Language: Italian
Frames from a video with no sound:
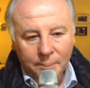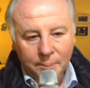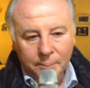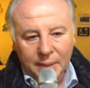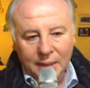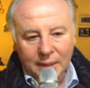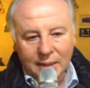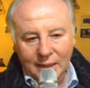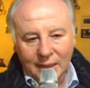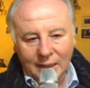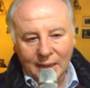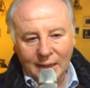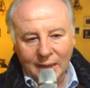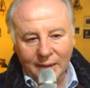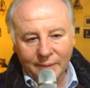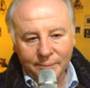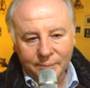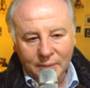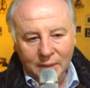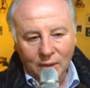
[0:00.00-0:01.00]

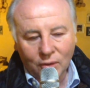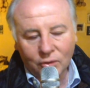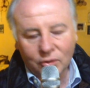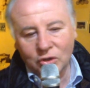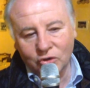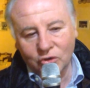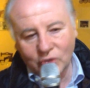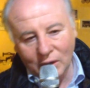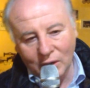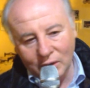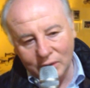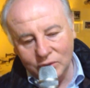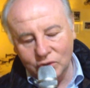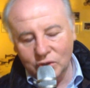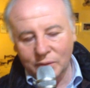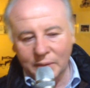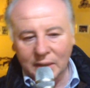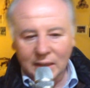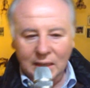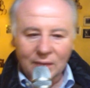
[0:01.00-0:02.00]
perché lo dice
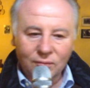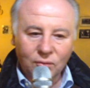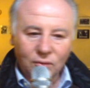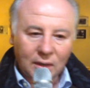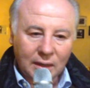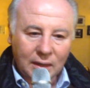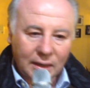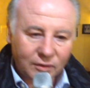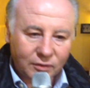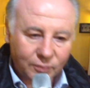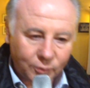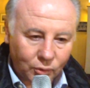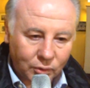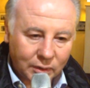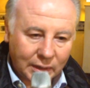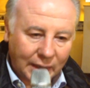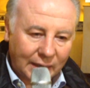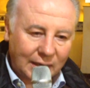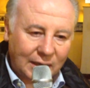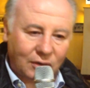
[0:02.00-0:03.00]
oggi perché vuole
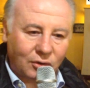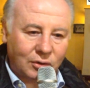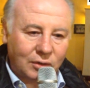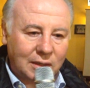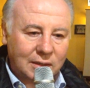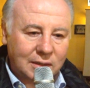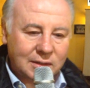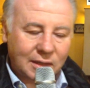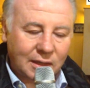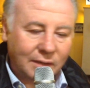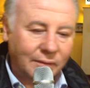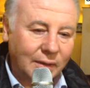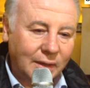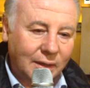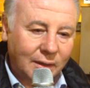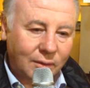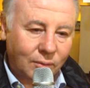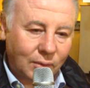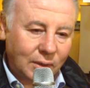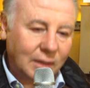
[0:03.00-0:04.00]
spuntarla con il sì.
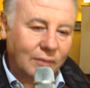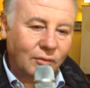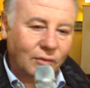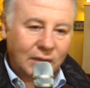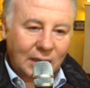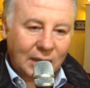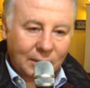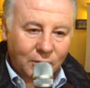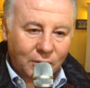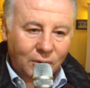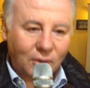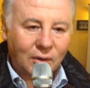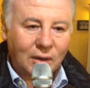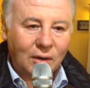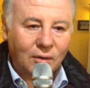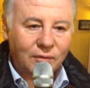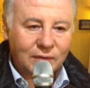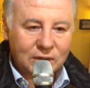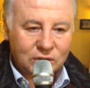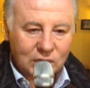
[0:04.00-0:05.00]
Quindi votiamo no e
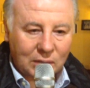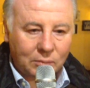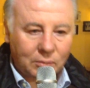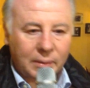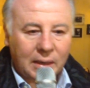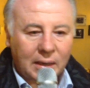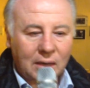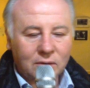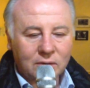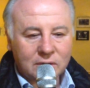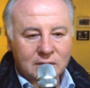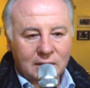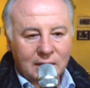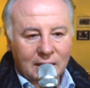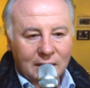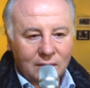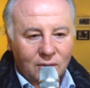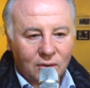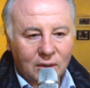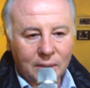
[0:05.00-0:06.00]
lo facciamo per i nostri
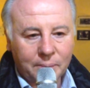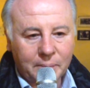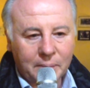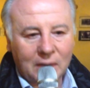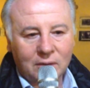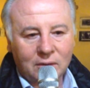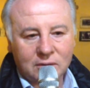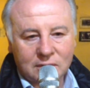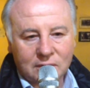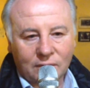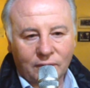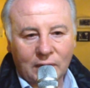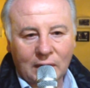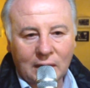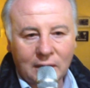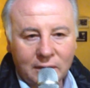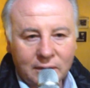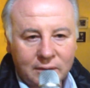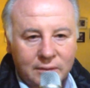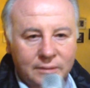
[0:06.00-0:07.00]
territori e per i nostri
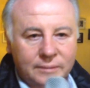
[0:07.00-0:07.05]
figli.